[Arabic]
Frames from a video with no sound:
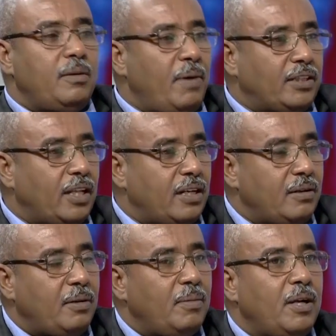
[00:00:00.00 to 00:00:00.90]
لبعض
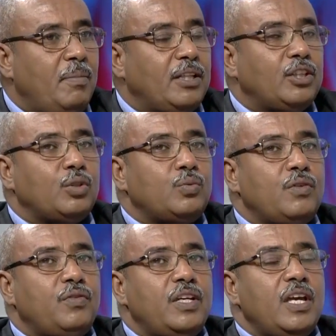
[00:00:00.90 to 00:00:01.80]
لبعض التطوير
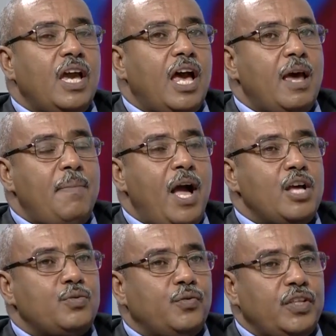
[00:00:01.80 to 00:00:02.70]
في
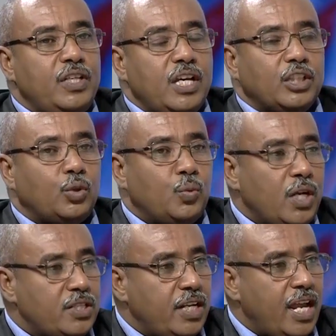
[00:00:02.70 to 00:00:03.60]
الابحاث وفي تطوير
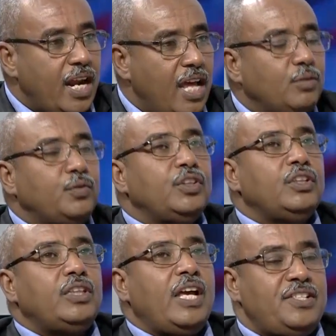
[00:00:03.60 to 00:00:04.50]
السلالات
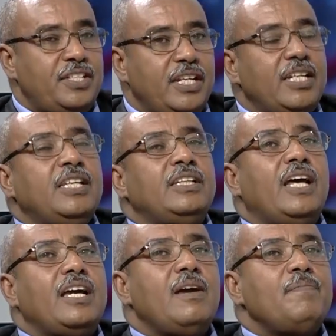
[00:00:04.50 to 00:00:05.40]
وفي تحسين
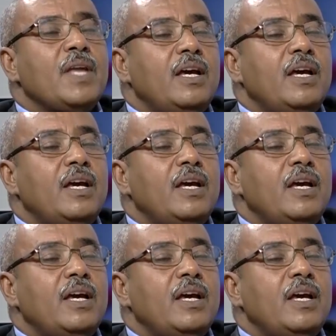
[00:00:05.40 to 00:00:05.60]
انتاجها